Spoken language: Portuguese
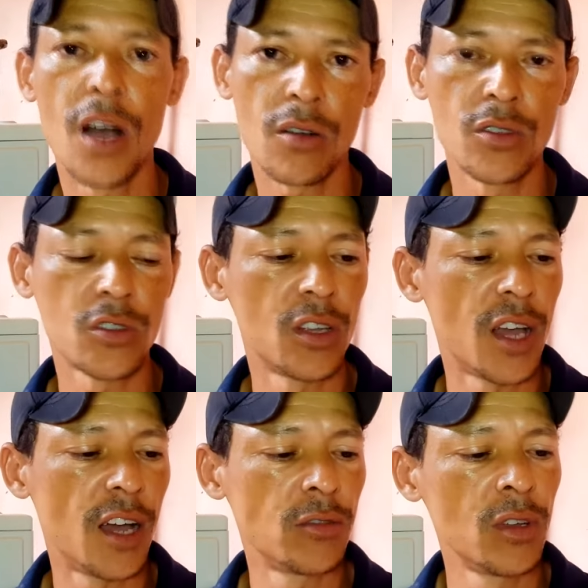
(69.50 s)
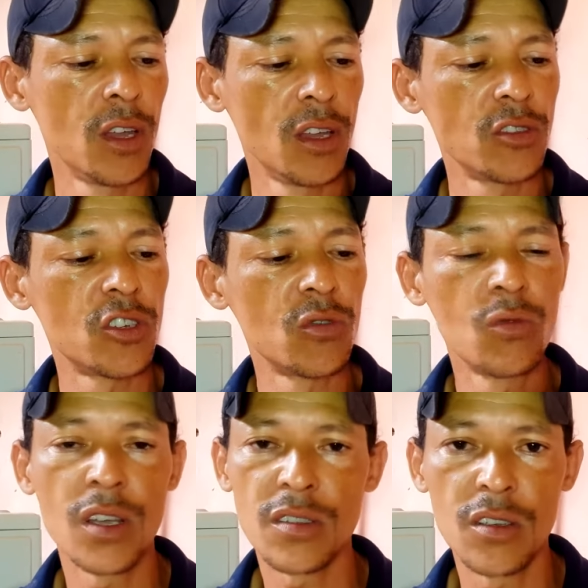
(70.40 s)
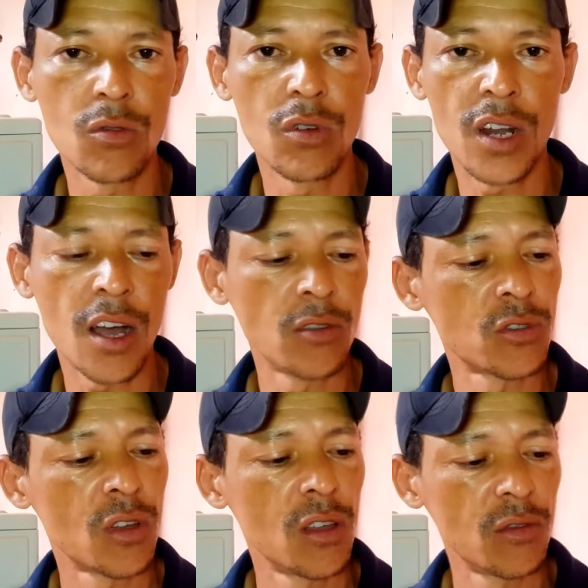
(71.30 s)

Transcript: ar condicionado de 1 a 5 graus,